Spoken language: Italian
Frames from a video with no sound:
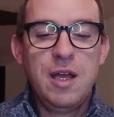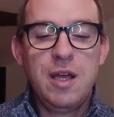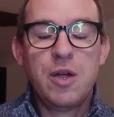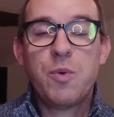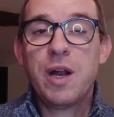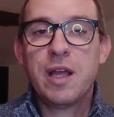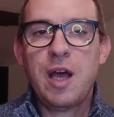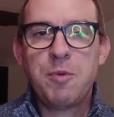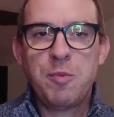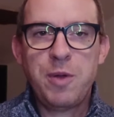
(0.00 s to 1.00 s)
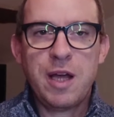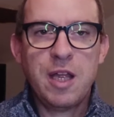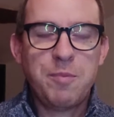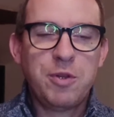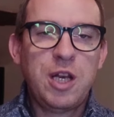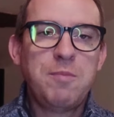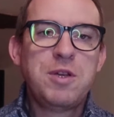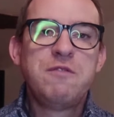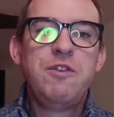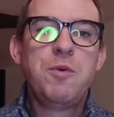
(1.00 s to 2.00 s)
eh, qualche ape operaia
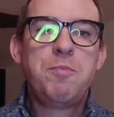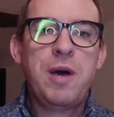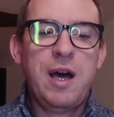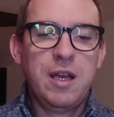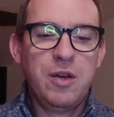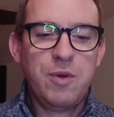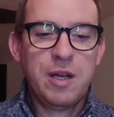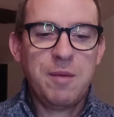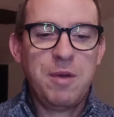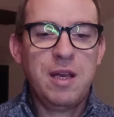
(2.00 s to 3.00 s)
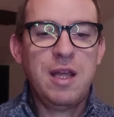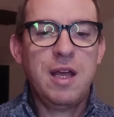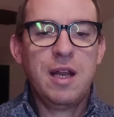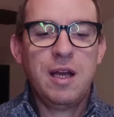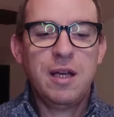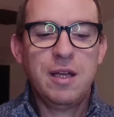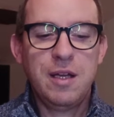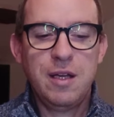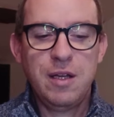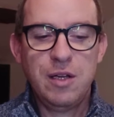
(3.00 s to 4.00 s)
potrebbe sviluppare in qualche maniera
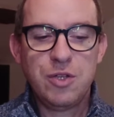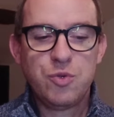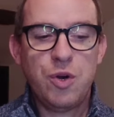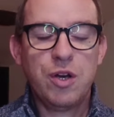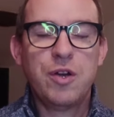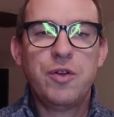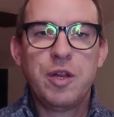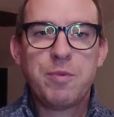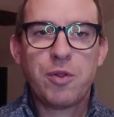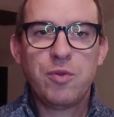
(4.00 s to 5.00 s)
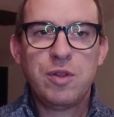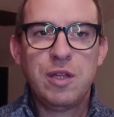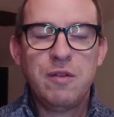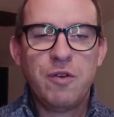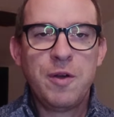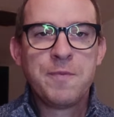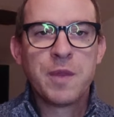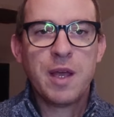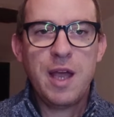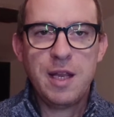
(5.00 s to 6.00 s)
eh, il suo organo
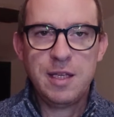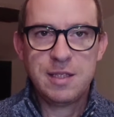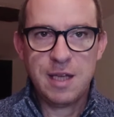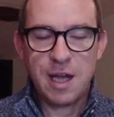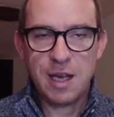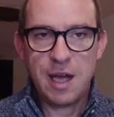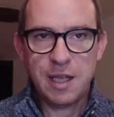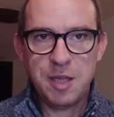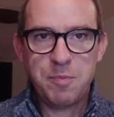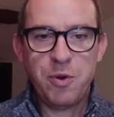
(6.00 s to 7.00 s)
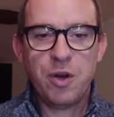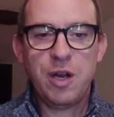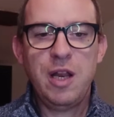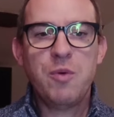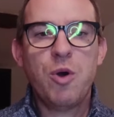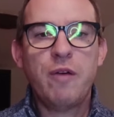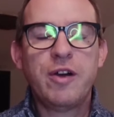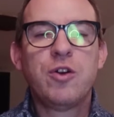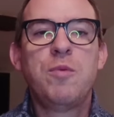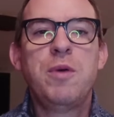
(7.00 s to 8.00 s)
riproduttivo e iniziare a deporre le
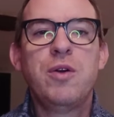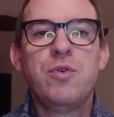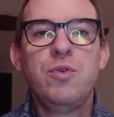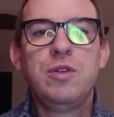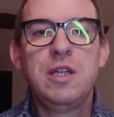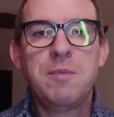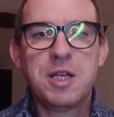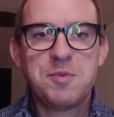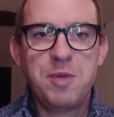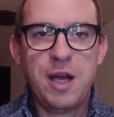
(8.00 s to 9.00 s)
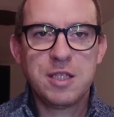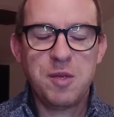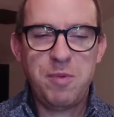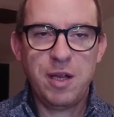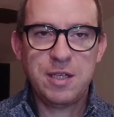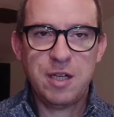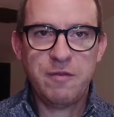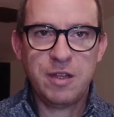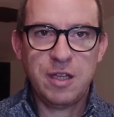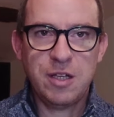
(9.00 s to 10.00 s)
uova come ultima spiaggia per il
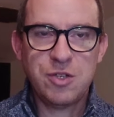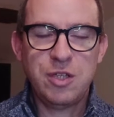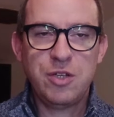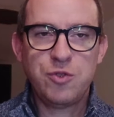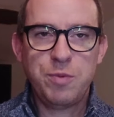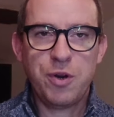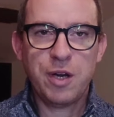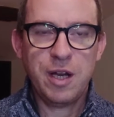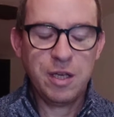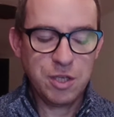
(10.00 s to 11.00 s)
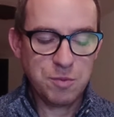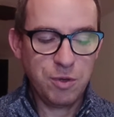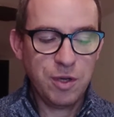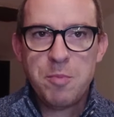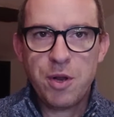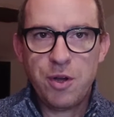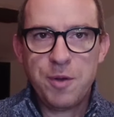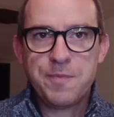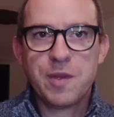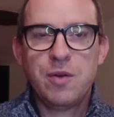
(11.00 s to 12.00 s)
salvataggio del superorganismo.
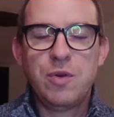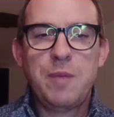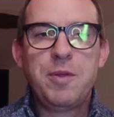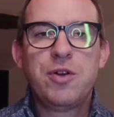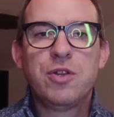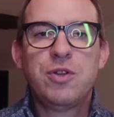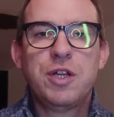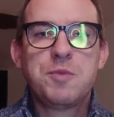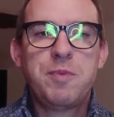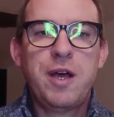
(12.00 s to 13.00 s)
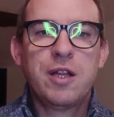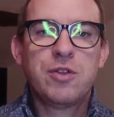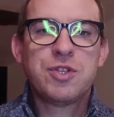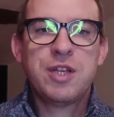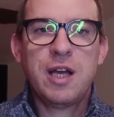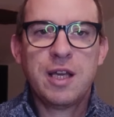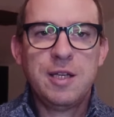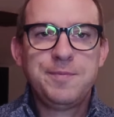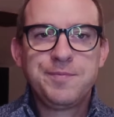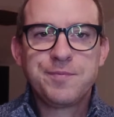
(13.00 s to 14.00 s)
Però un apicoltore esperto sa
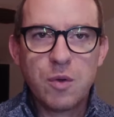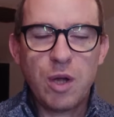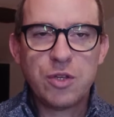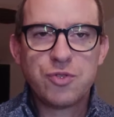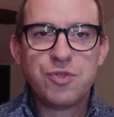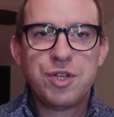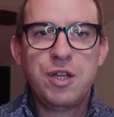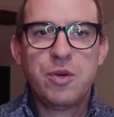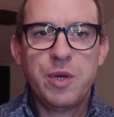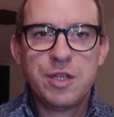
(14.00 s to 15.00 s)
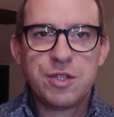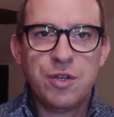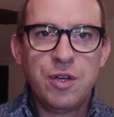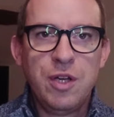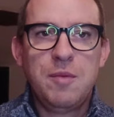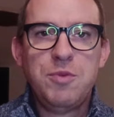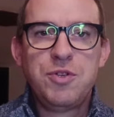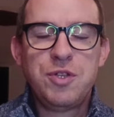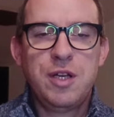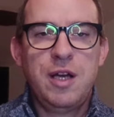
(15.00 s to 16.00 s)
che quando succede questo eh,
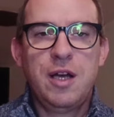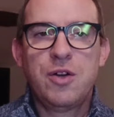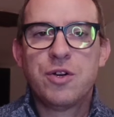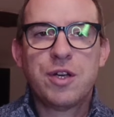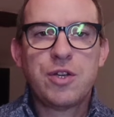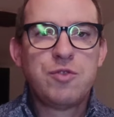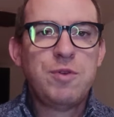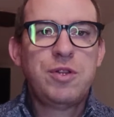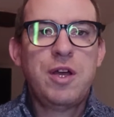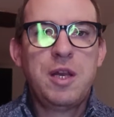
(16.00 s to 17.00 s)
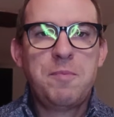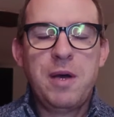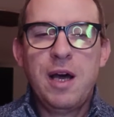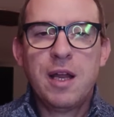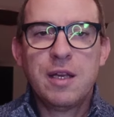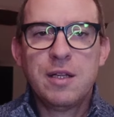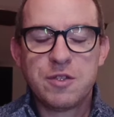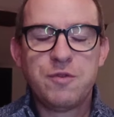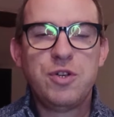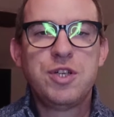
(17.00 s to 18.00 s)
bisogna correre subito ai ripari
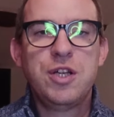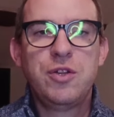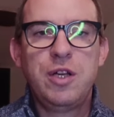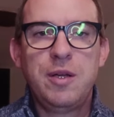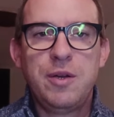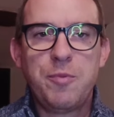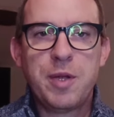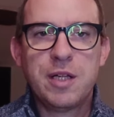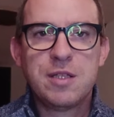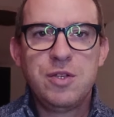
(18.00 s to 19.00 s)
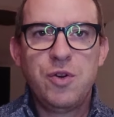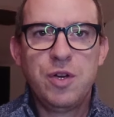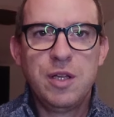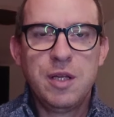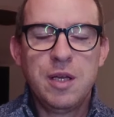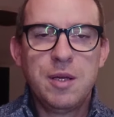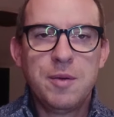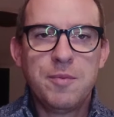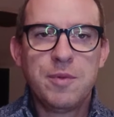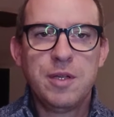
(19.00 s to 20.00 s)
svolgendo le operazioni
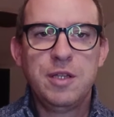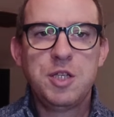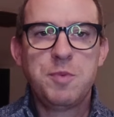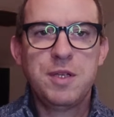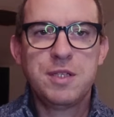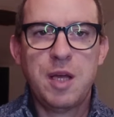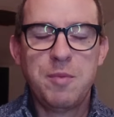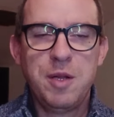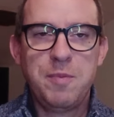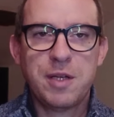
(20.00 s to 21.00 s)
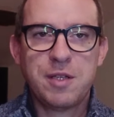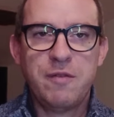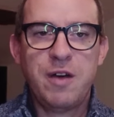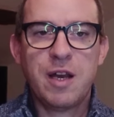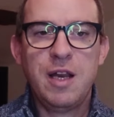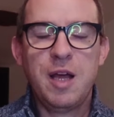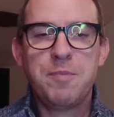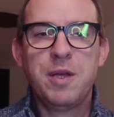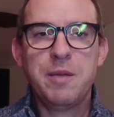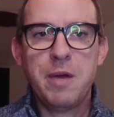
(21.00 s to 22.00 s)
eh, indispensabili per salvare le
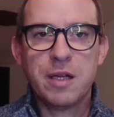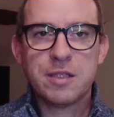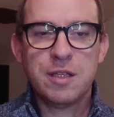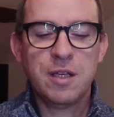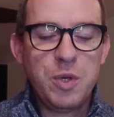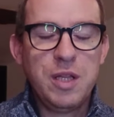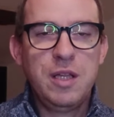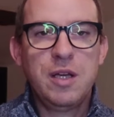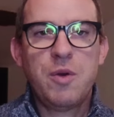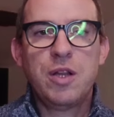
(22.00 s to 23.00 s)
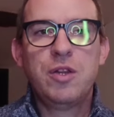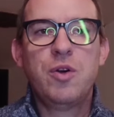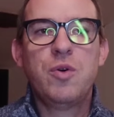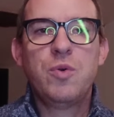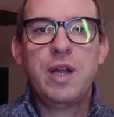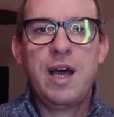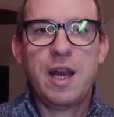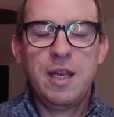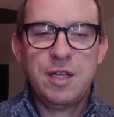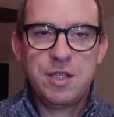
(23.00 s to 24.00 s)
api rimaste. Quindi quando
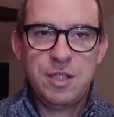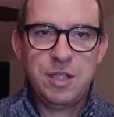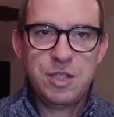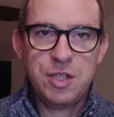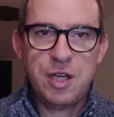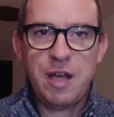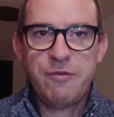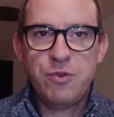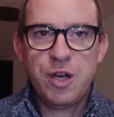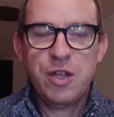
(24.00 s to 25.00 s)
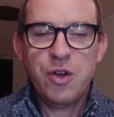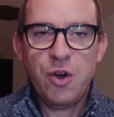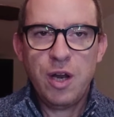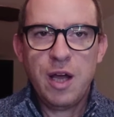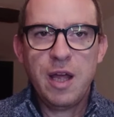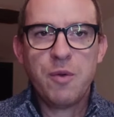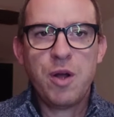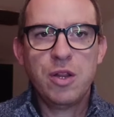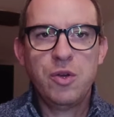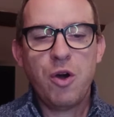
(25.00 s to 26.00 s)
un'arnia si dice è fuccaiola è
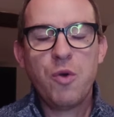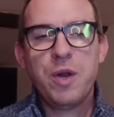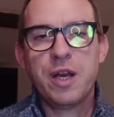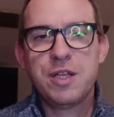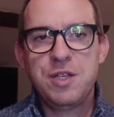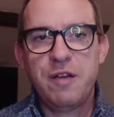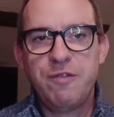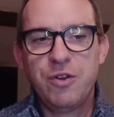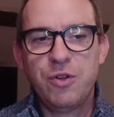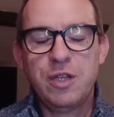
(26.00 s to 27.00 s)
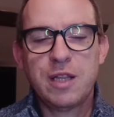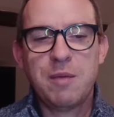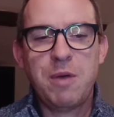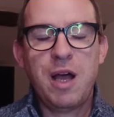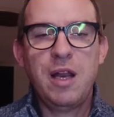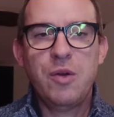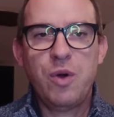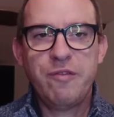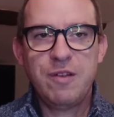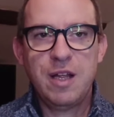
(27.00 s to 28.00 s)
quando o una regina fecondata male
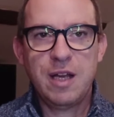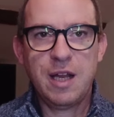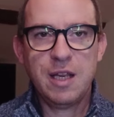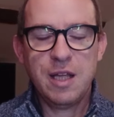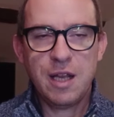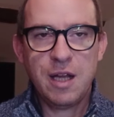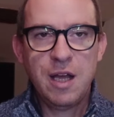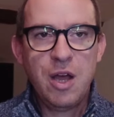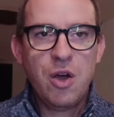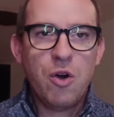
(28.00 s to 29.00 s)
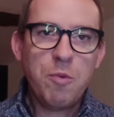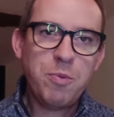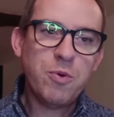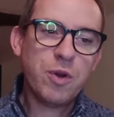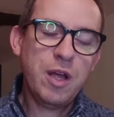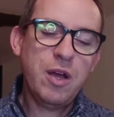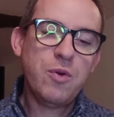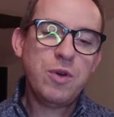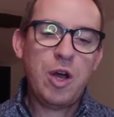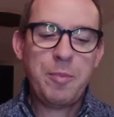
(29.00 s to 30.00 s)
o a fine carriera oppure
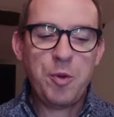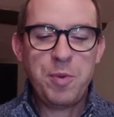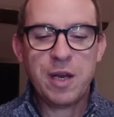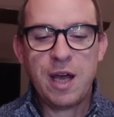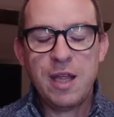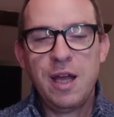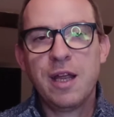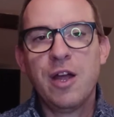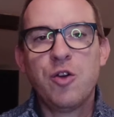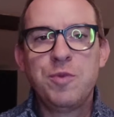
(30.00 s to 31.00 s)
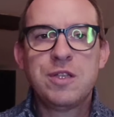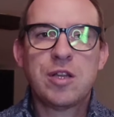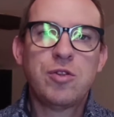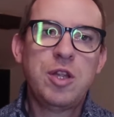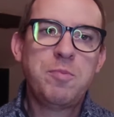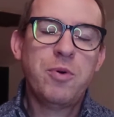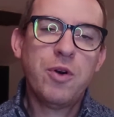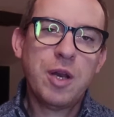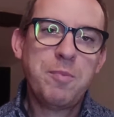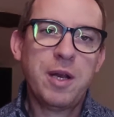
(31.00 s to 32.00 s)
un'ape operaia che ha cominciato a
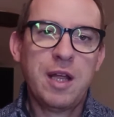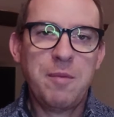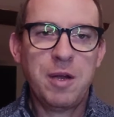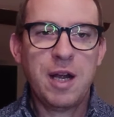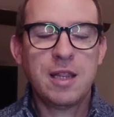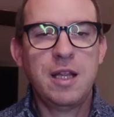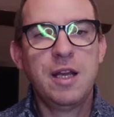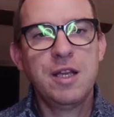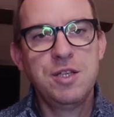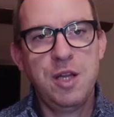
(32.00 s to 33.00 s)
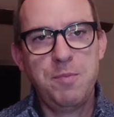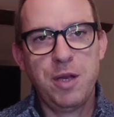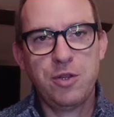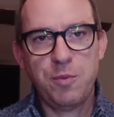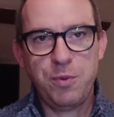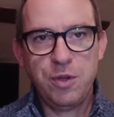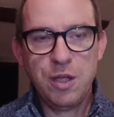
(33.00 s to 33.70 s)
deporre perché è mancata la regina per troppo